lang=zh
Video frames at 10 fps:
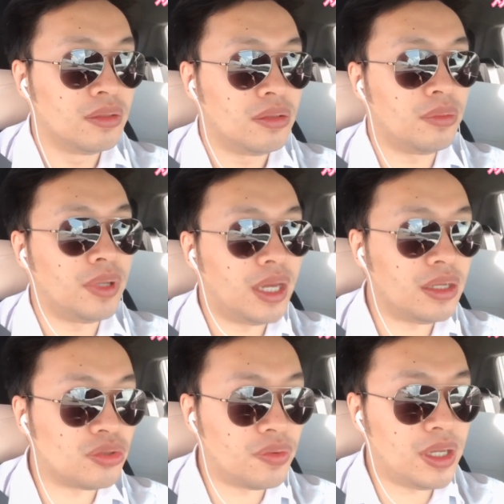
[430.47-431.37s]
对不对？
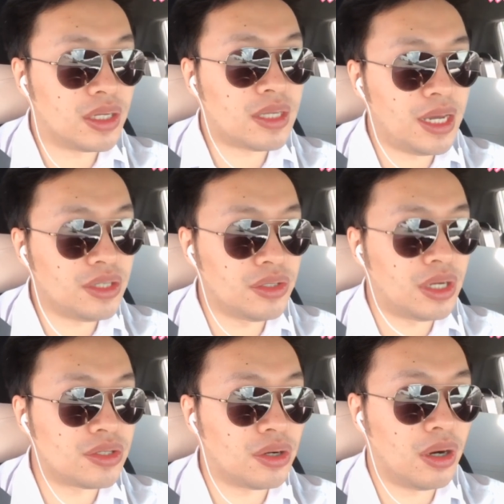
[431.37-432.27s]
你作为一个财经
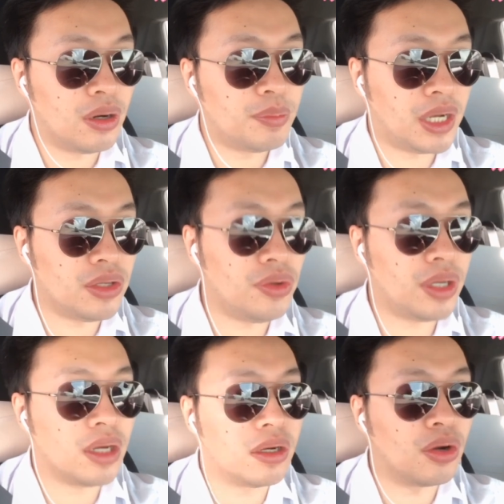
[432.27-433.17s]
人士，本来就应
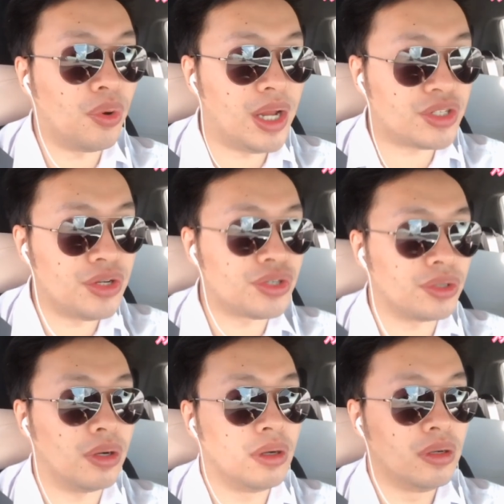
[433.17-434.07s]
该客观真
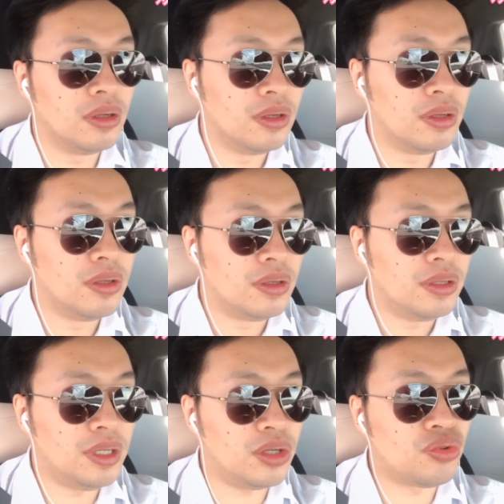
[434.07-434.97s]
实。
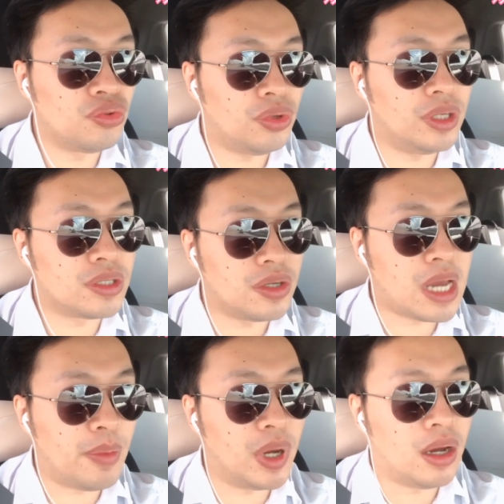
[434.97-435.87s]
那些数据能造
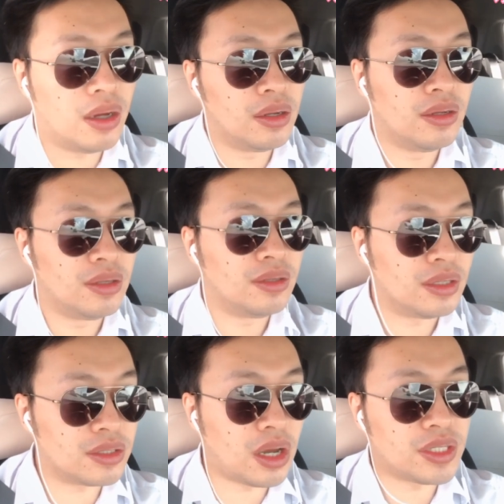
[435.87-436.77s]
假吗？
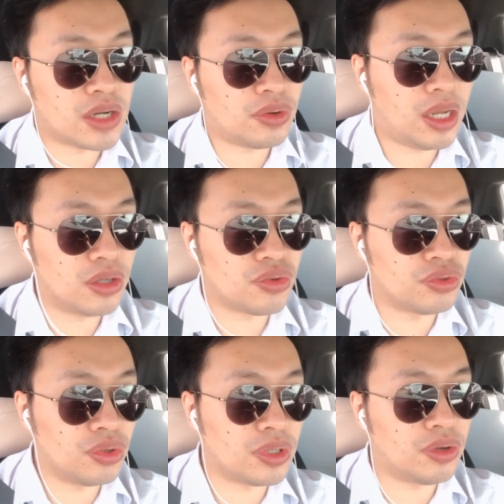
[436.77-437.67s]
你造假出来的数
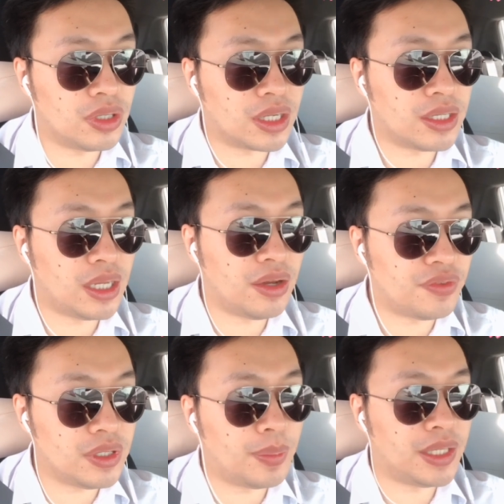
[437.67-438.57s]
据之后，你跟大家
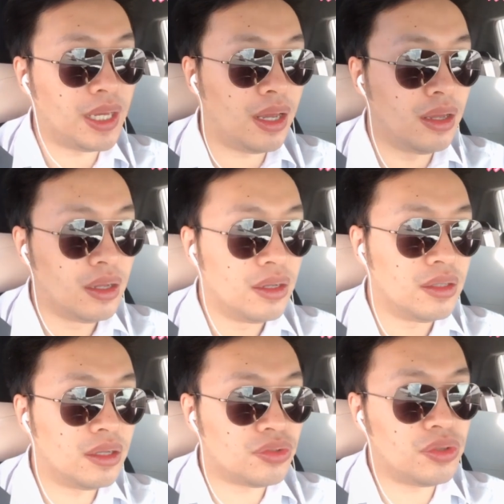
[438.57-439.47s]
分析半天，
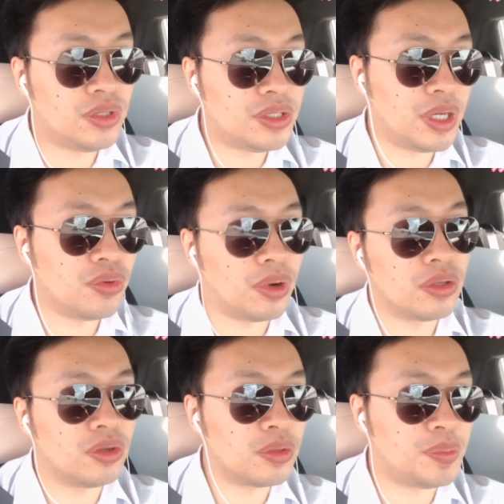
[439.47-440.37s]
那最后那结果
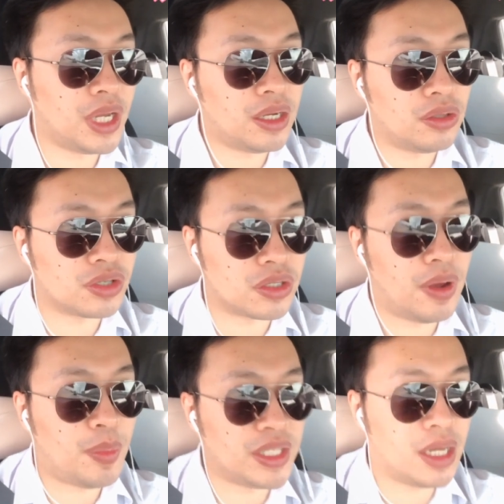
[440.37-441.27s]
都偏差到十
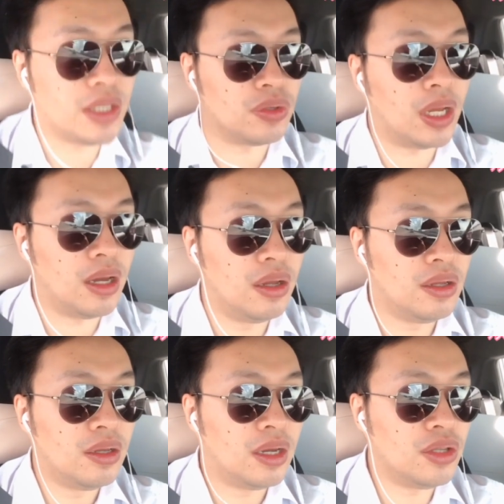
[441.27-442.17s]
万八千里去了，
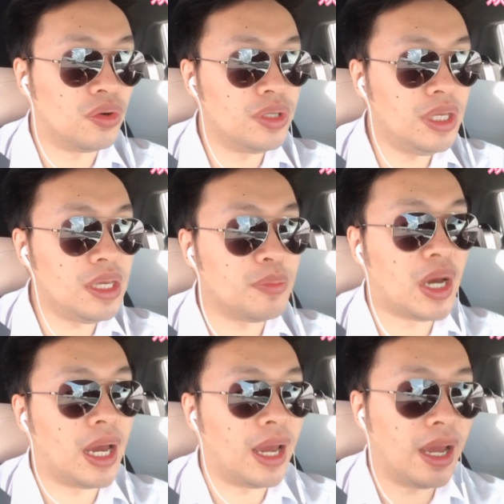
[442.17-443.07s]
有意义
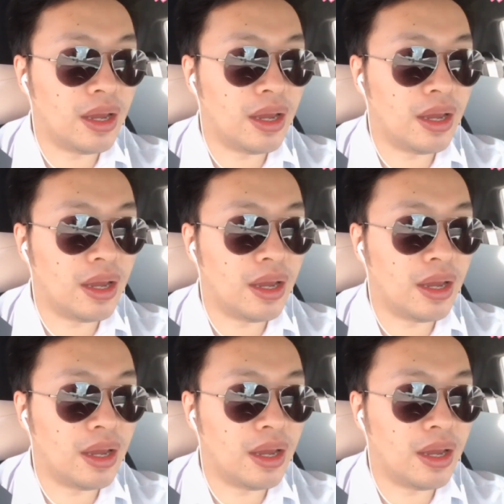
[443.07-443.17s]
吗？还？